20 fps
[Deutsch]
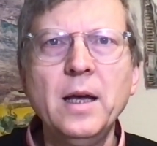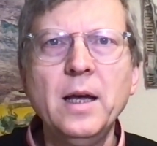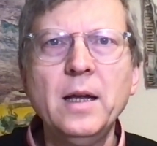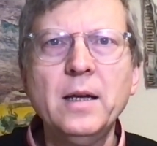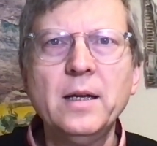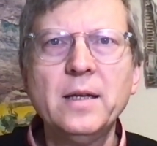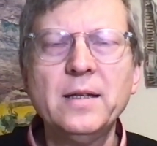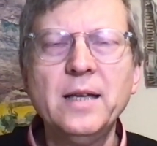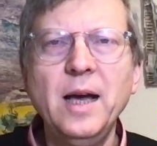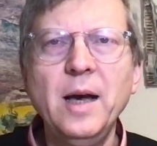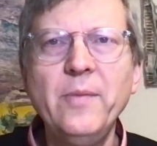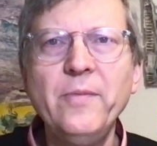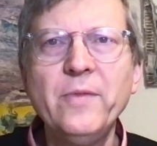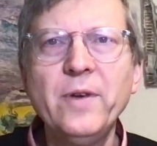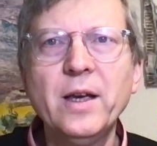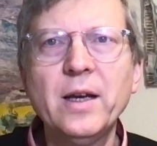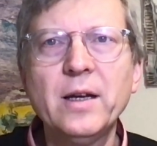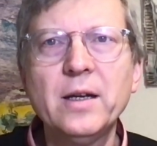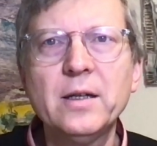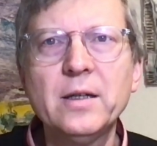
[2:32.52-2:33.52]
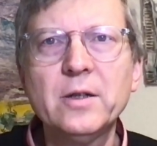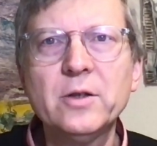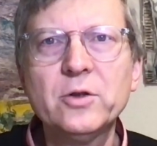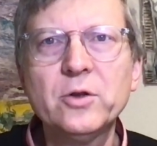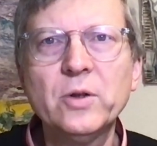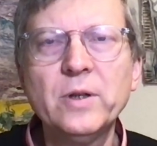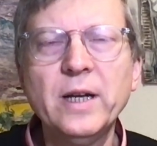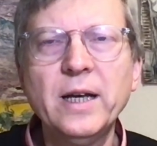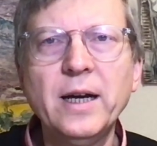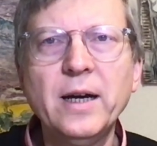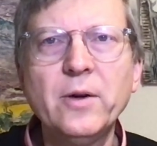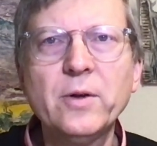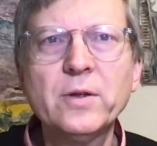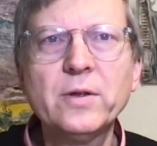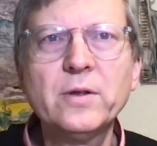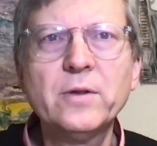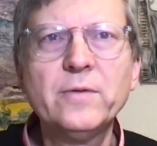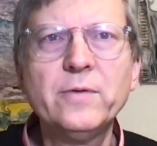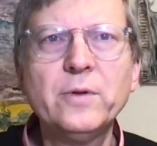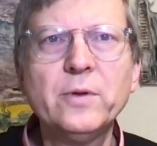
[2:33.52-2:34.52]
Das haben wir ja schon
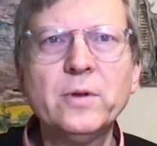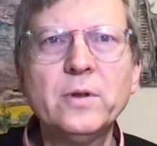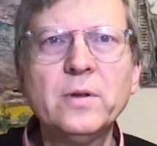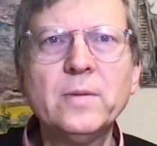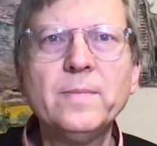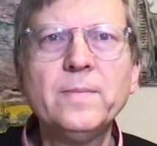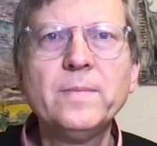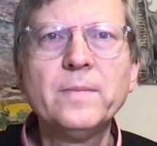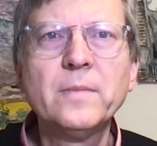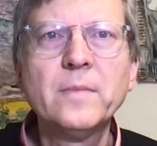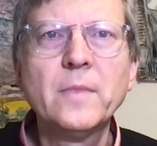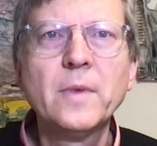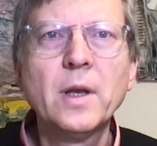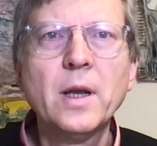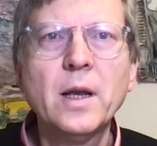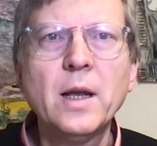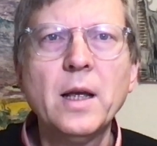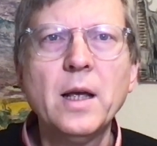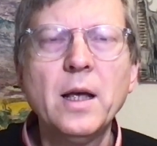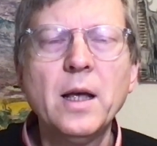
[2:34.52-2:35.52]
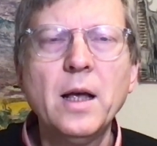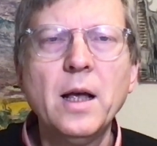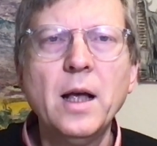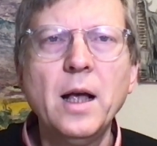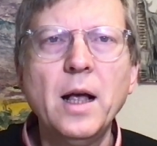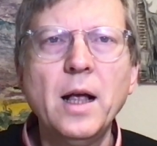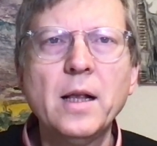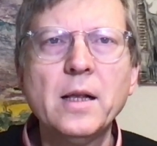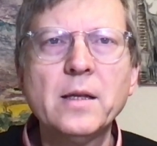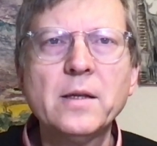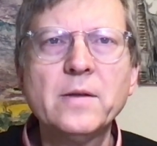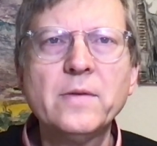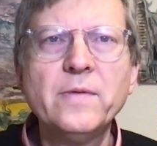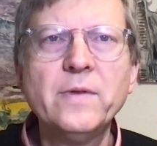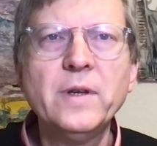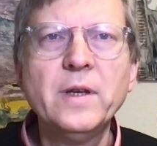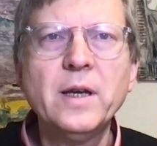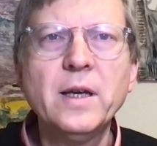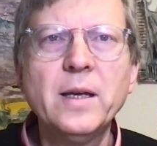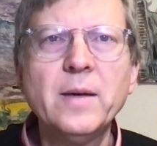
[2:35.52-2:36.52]
herausgefunden, als
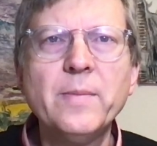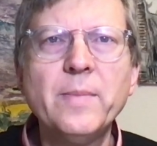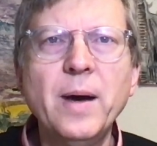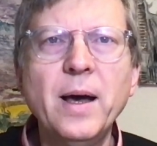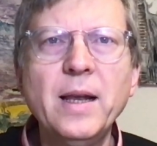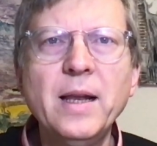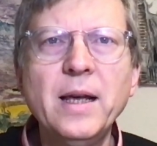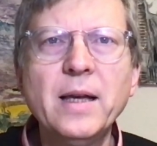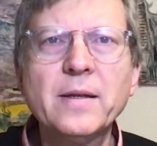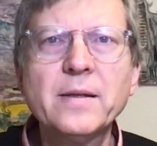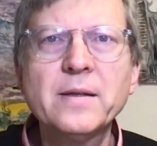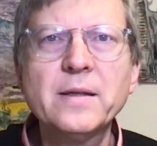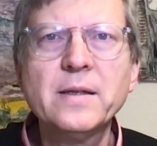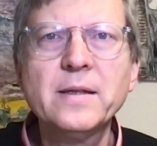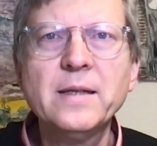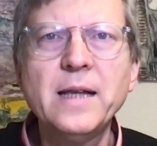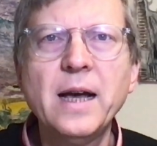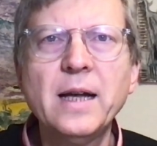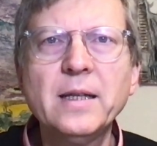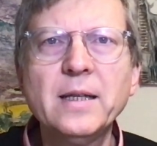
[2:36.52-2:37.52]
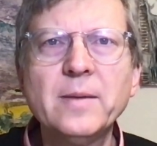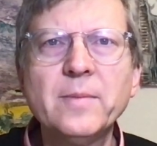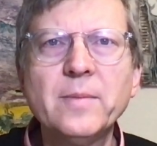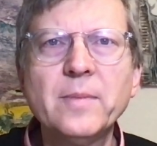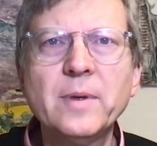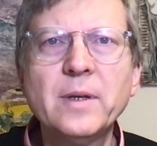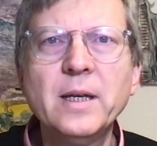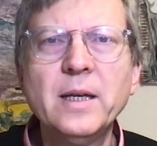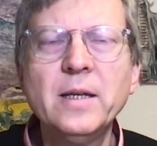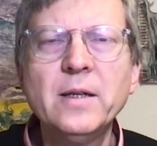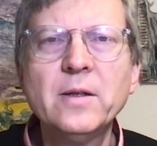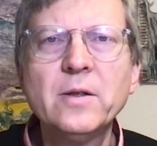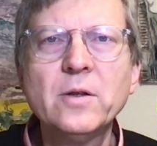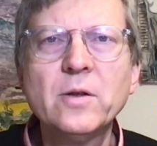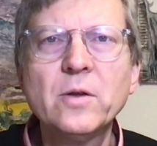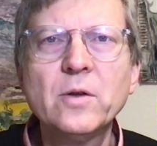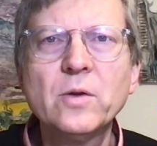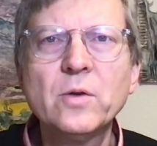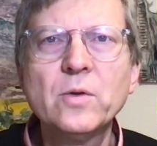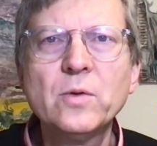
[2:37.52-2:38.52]
wir im Palast nach dem
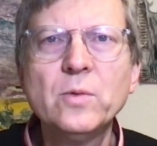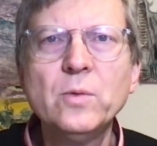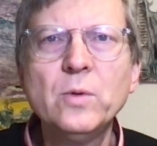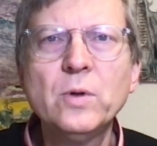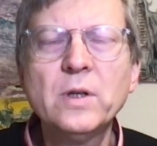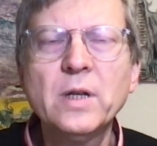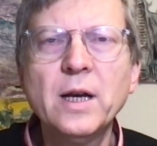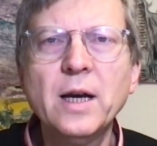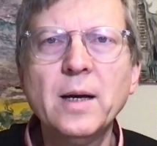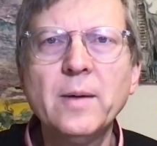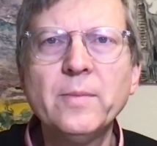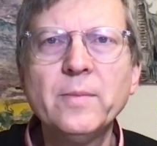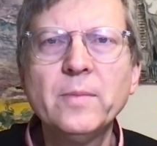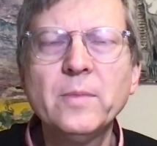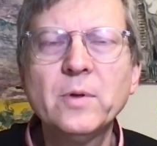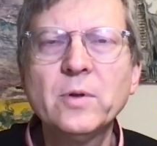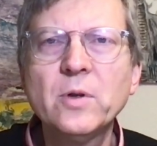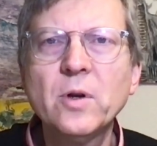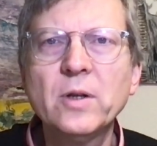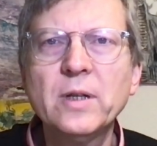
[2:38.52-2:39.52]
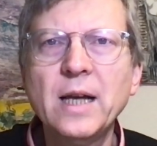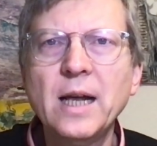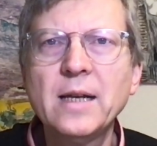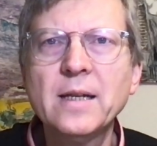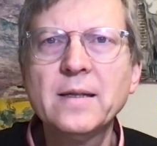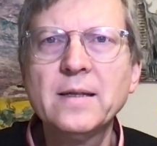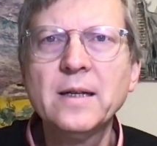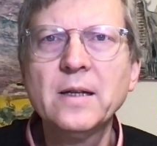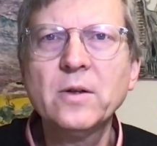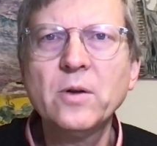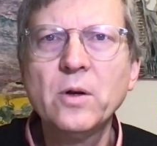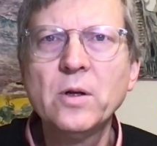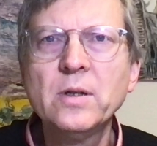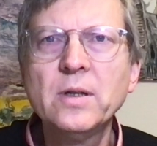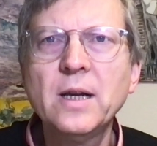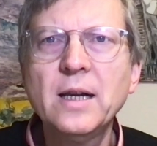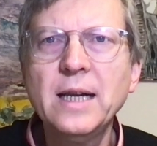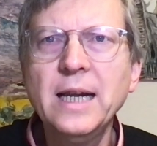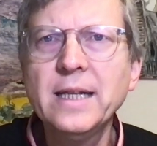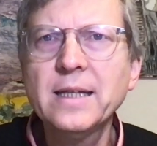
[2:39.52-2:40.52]
Kind gesucht haben und dort alles nach Gold
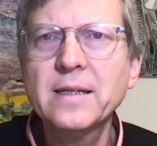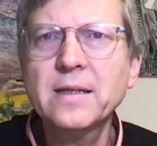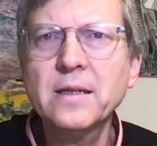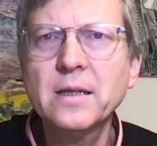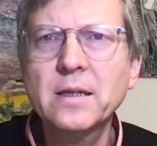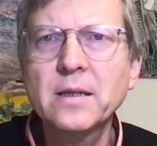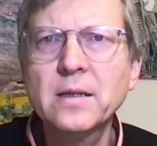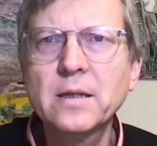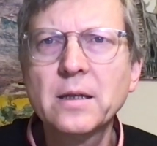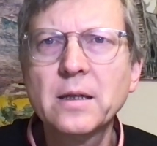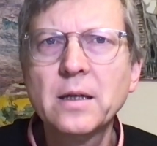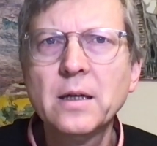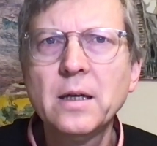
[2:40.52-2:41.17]
geglänzt hat.